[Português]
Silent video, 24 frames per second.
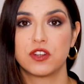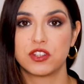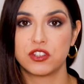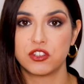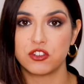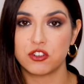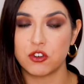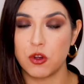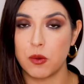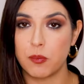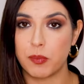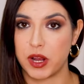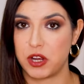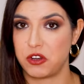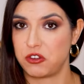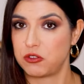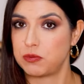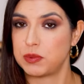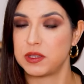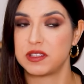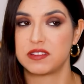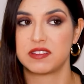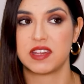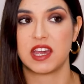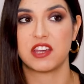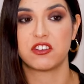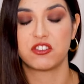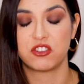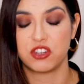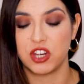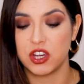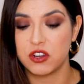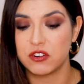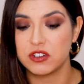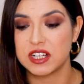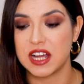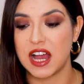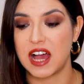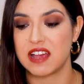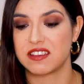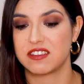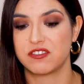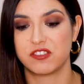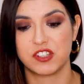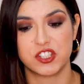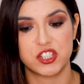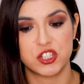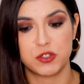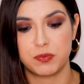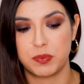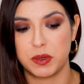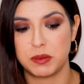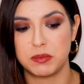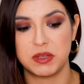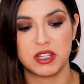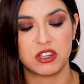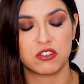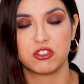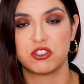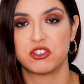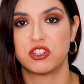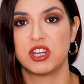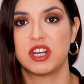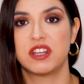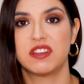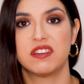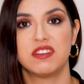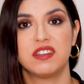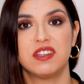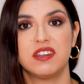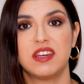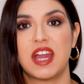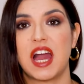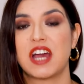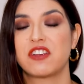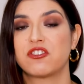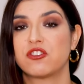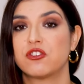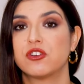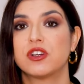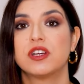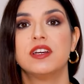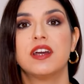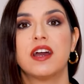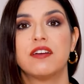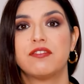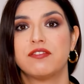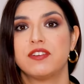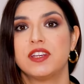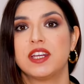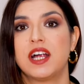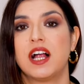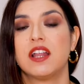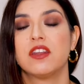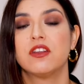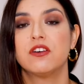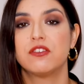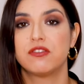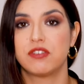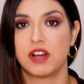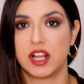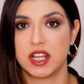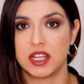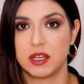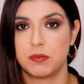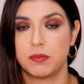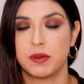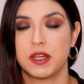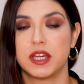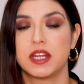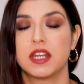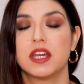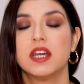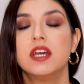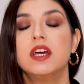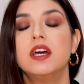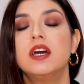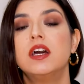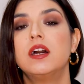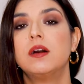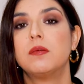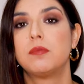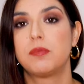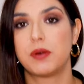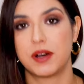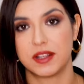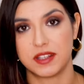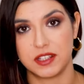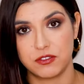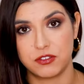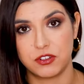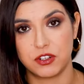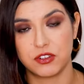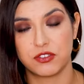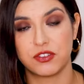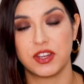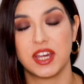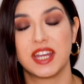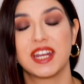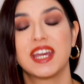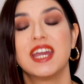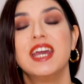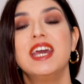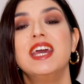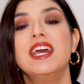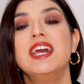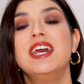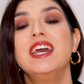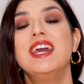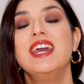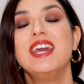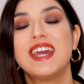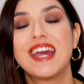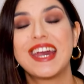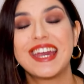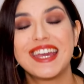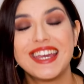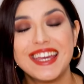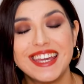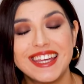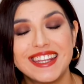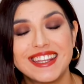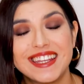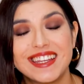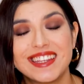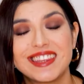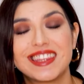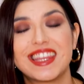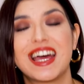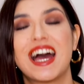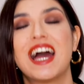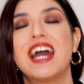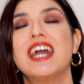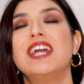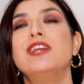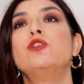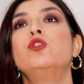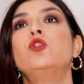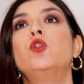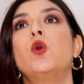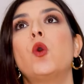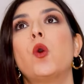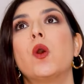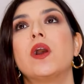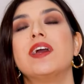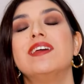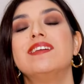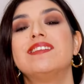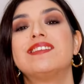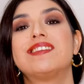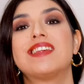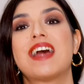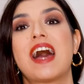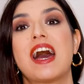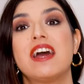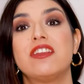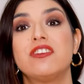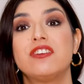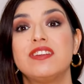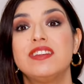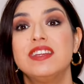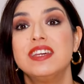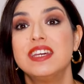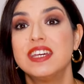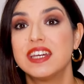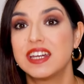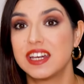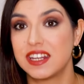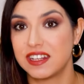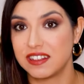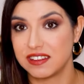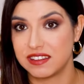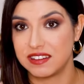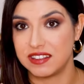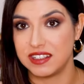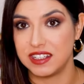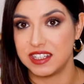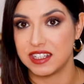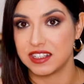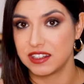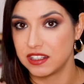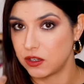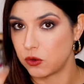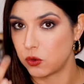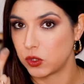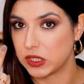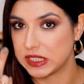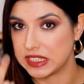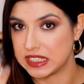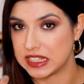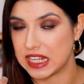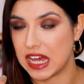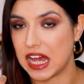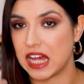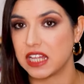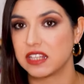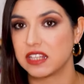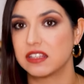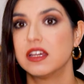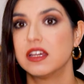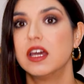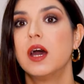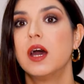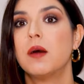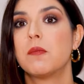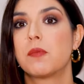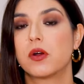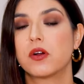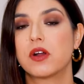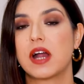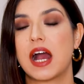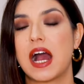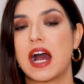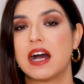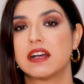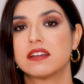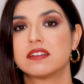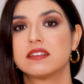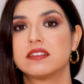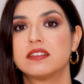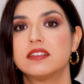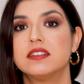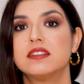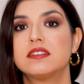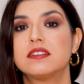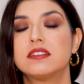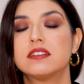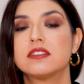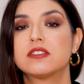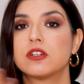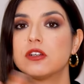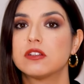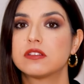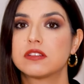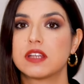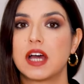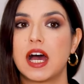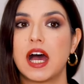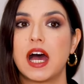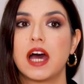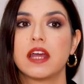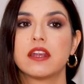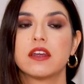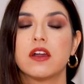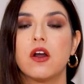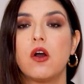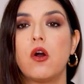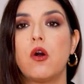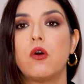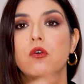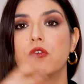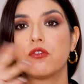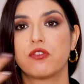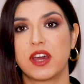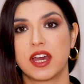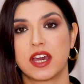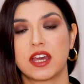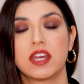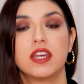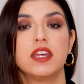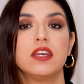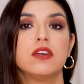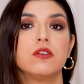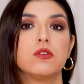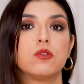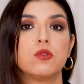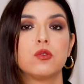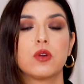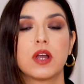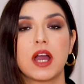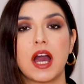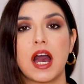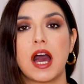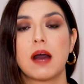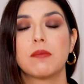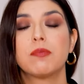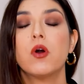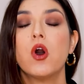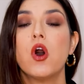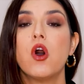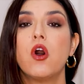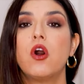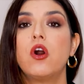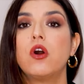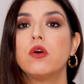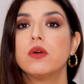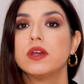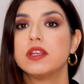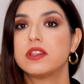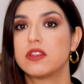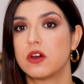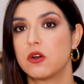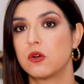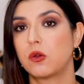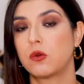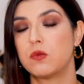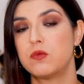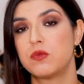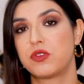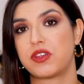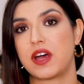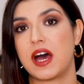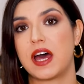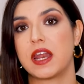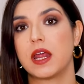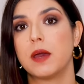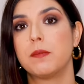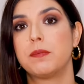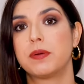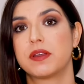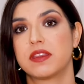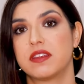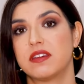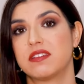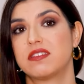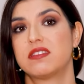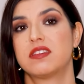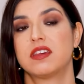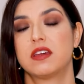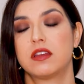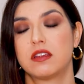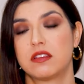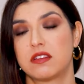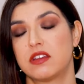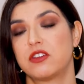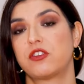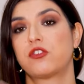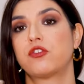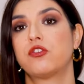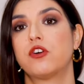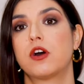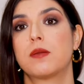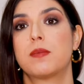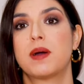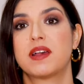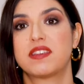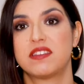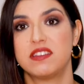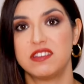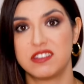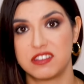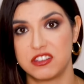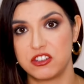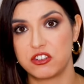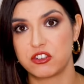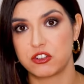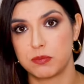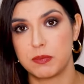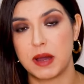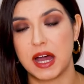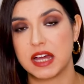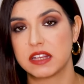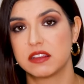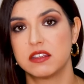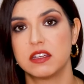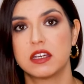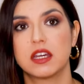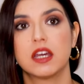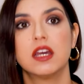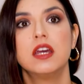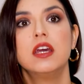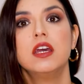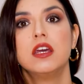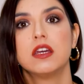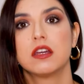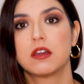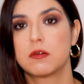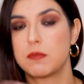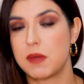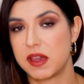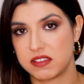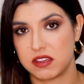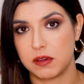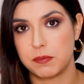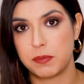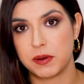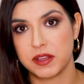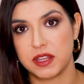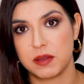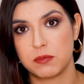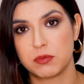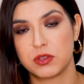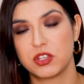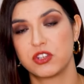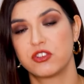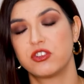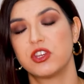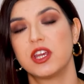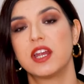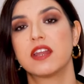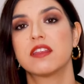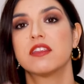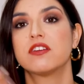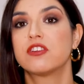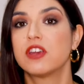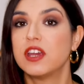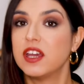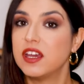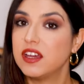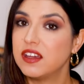vocês comprarem os pincéis, chegam a casa, vocês experimentam as cerdas e acham que afinal não valem a pena, podem devolver e ainda tem 2 anos de garantia de qualidade para o caso de se soltar ou o ferrinho do cabo ou então começar a perder cerdas de forma assim sistemática, comecem a perder muitas cerdas,